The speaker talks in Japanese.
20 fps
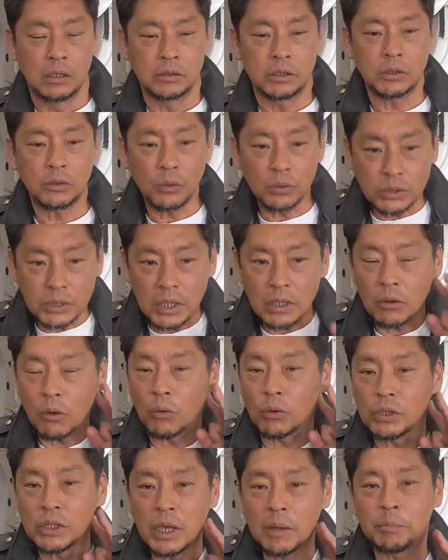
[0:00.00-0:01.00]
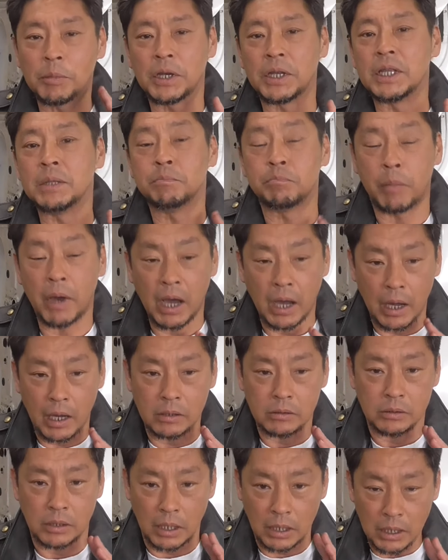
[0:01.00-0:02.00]
で当然ここにやっぱリンパが
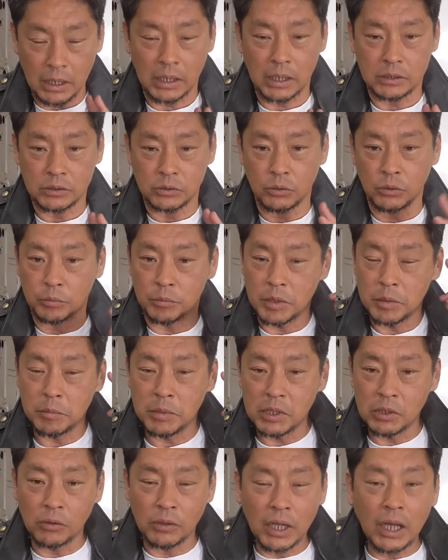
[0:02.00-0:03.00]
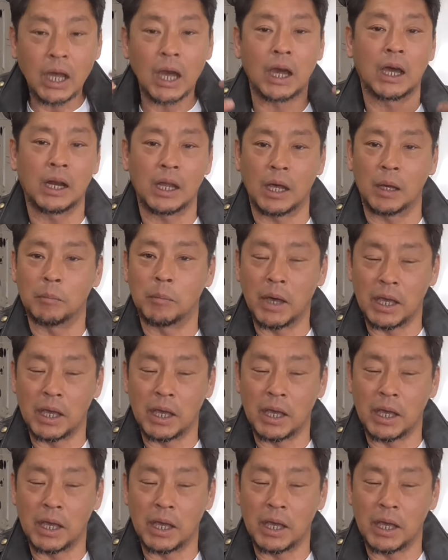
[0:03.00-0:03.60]
あるからその耳の中から